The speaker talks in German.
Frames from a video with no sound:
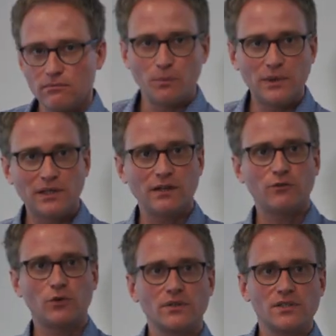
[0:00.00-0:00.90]
Das
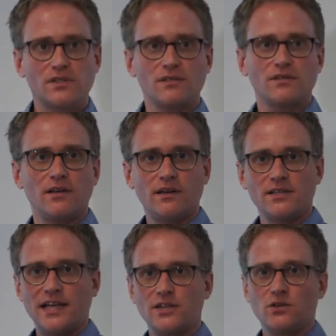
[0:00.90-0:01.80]
Studium wird in
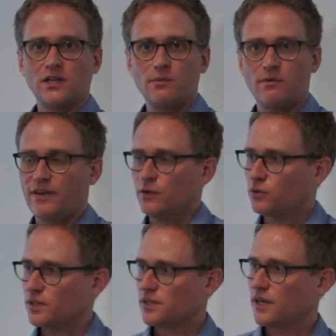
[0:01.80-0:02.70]
manchen
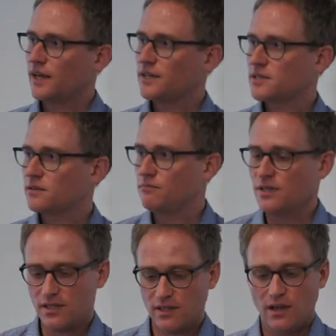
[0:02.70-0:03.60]
Phasen auch sehr
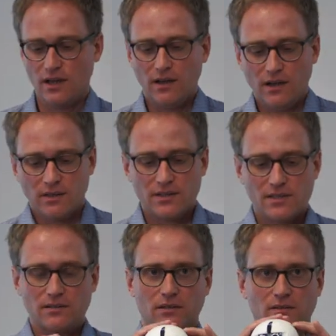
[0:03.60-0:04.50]
herausfordernd sein. Das
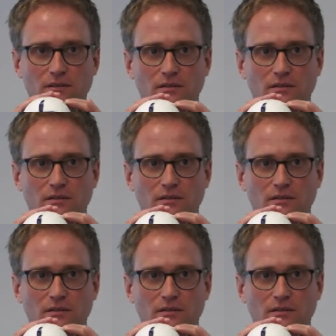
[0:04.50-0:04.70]
gehört zu einem